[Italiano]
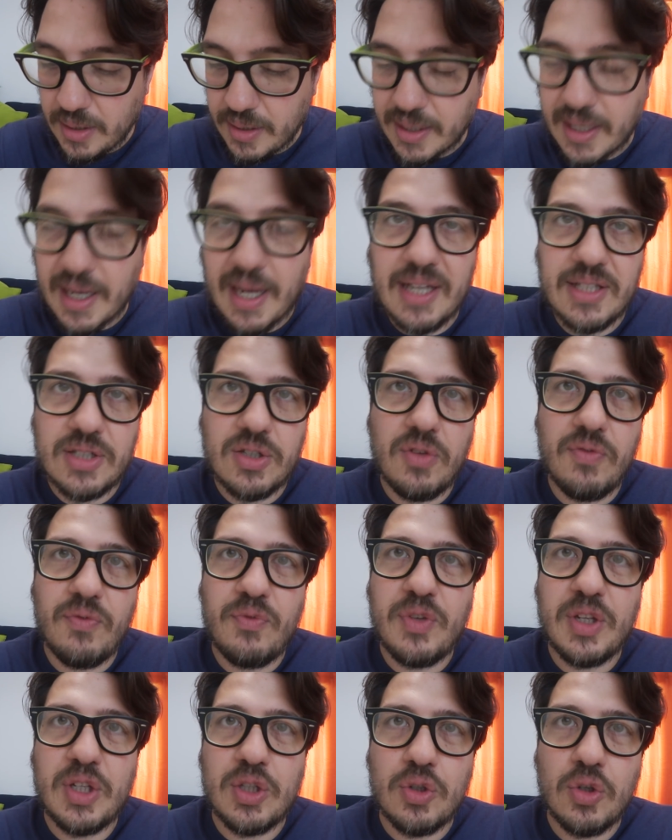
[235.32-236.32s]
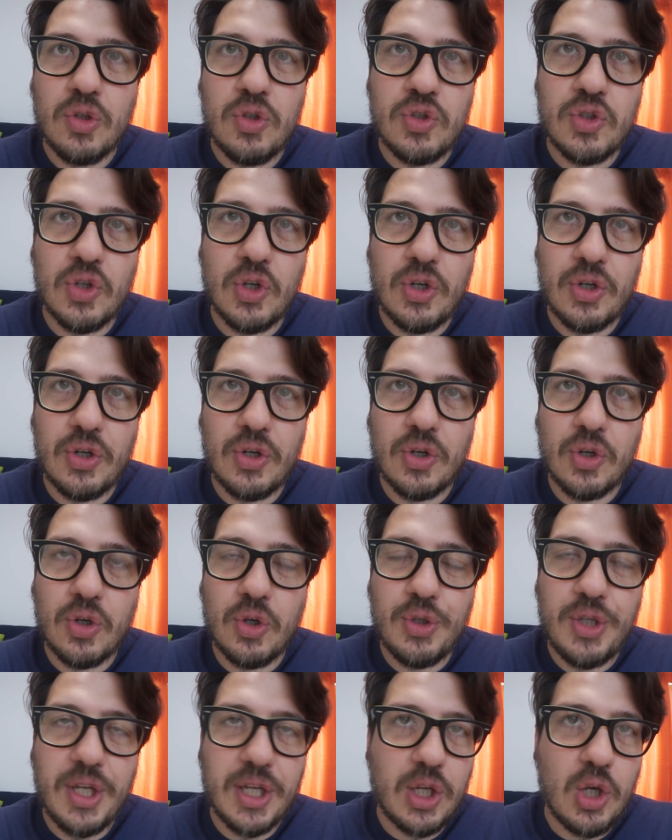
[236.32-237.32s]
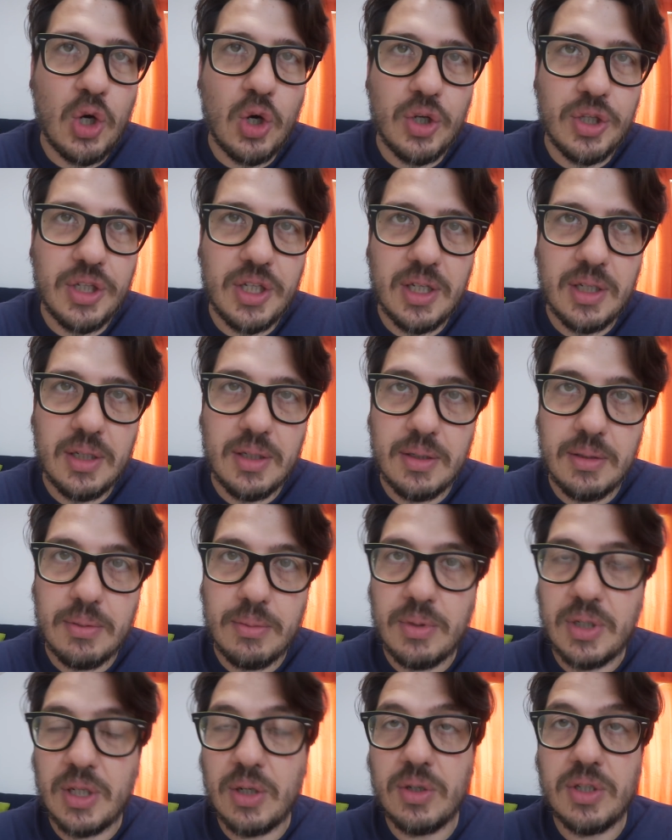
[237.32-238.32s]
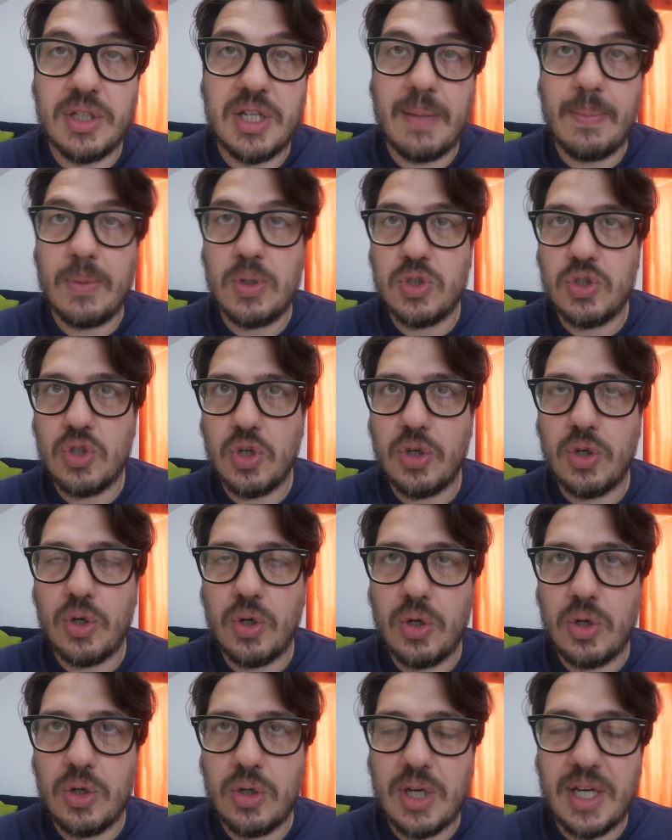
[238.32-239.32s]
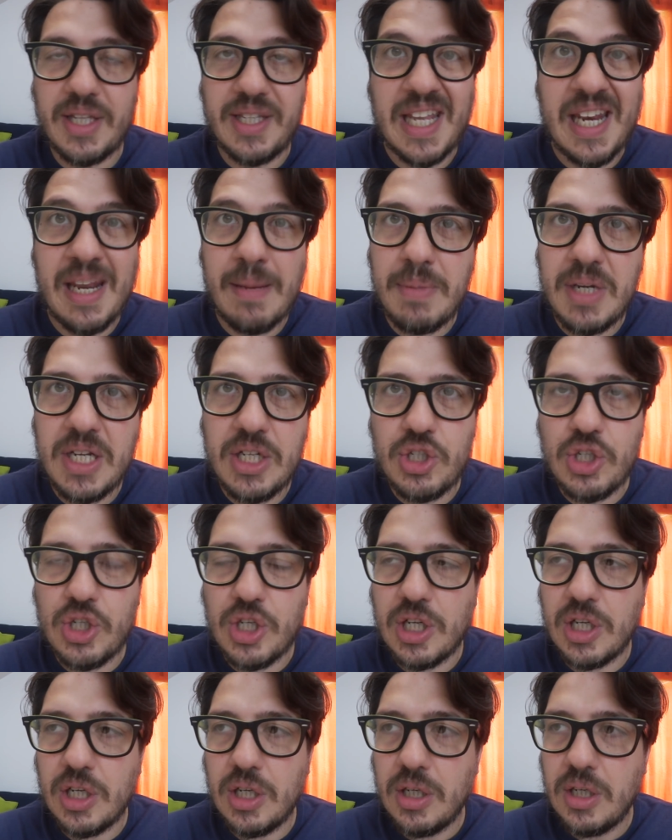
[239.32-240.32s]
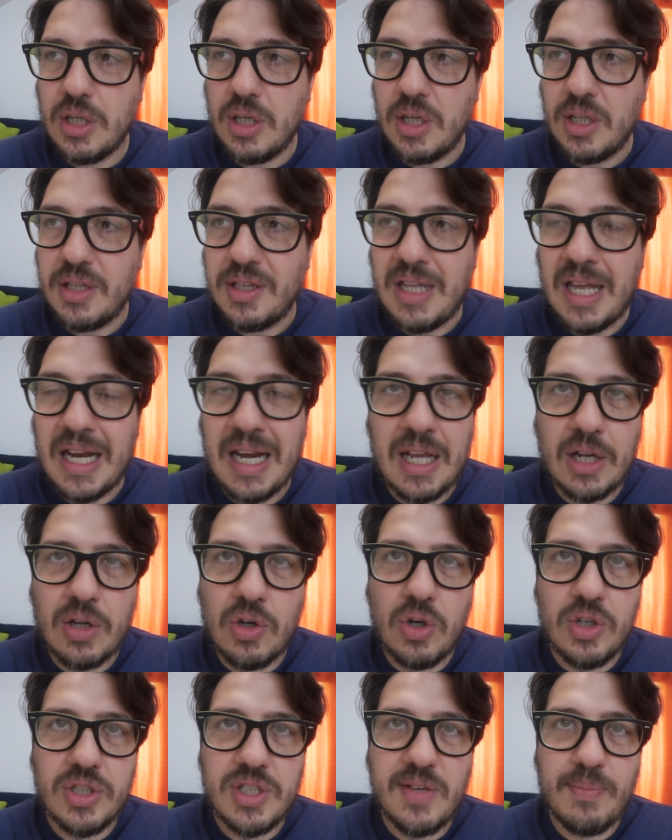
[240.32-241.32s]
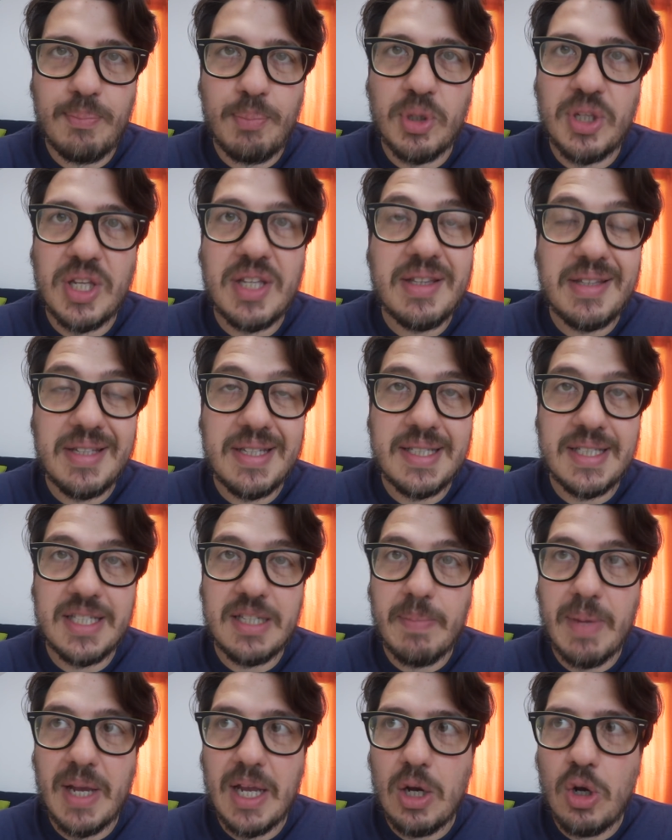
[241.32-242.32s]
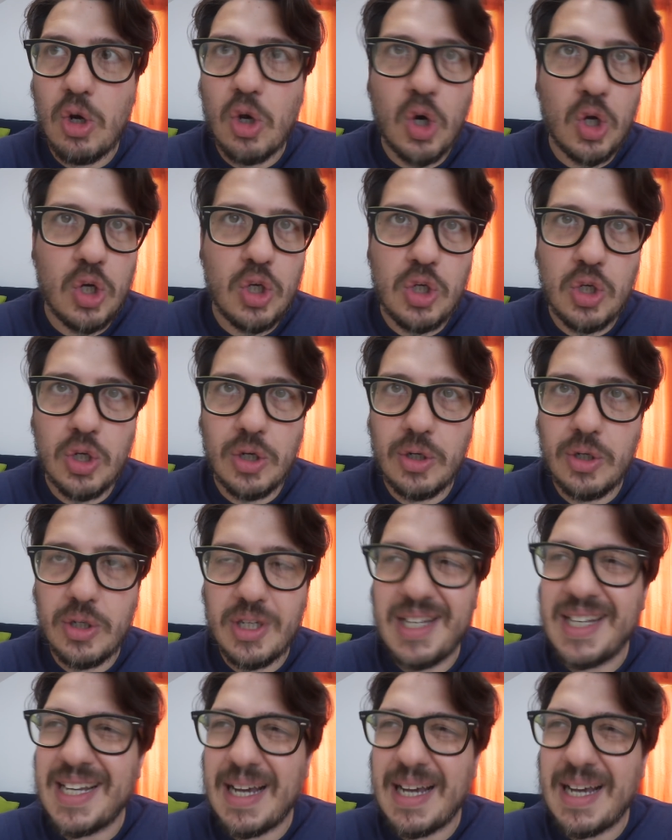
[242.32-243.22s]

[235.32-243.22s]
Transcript: che ha sconfitto Zoro con dei chiodi. Ricordiamo, Zoro ha dei nemici, delle cose potentissime, l'olio, i